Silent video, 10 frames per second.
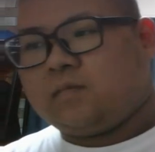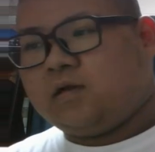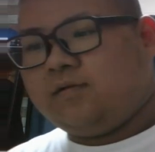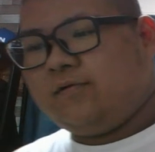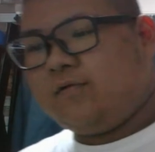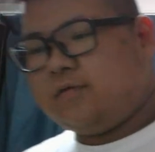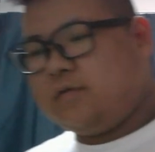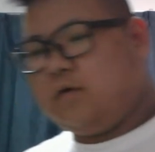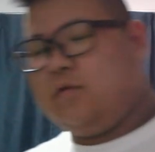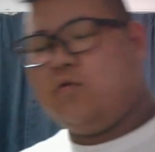うんよかっ
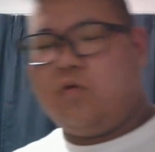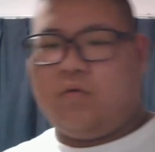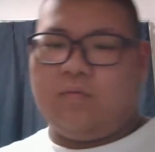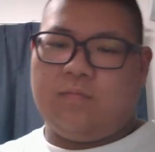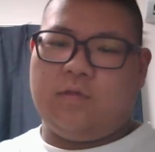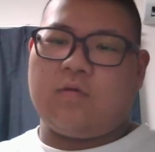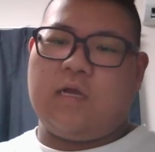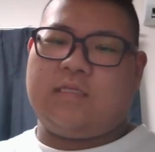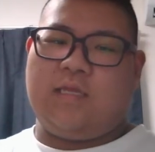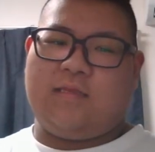たけどよ
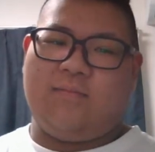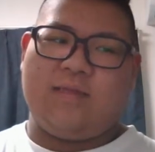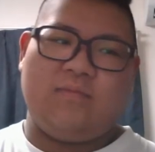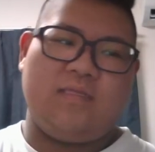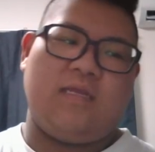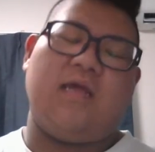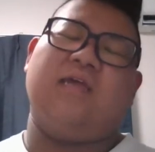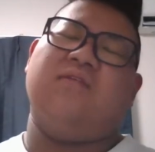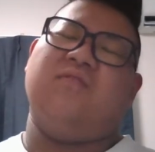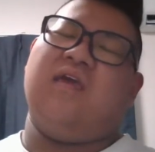かったってまだ見てない
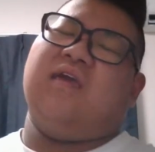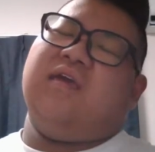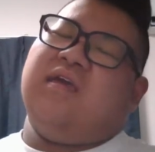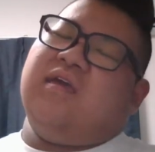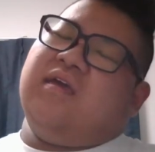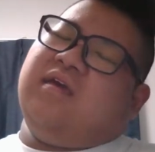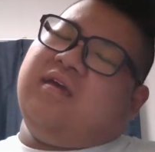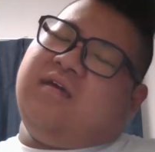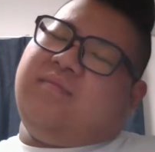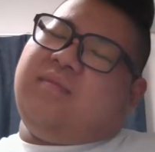けどね
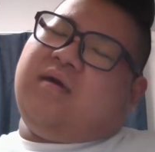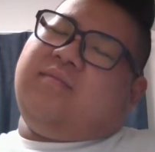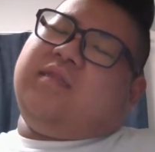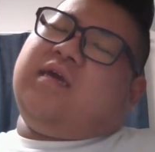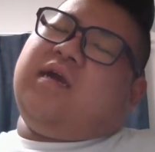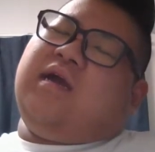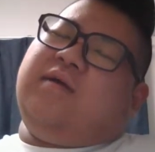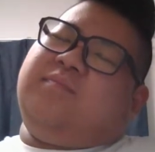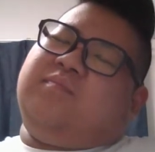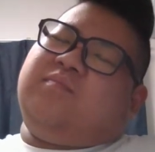まあまあなんか
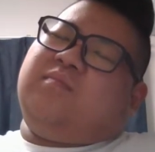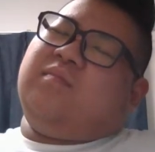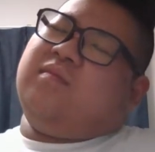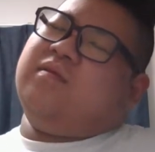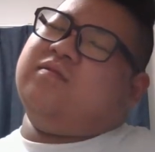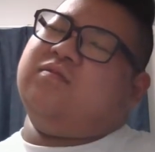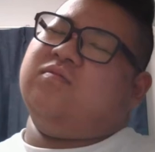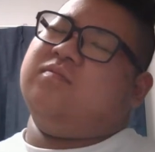そ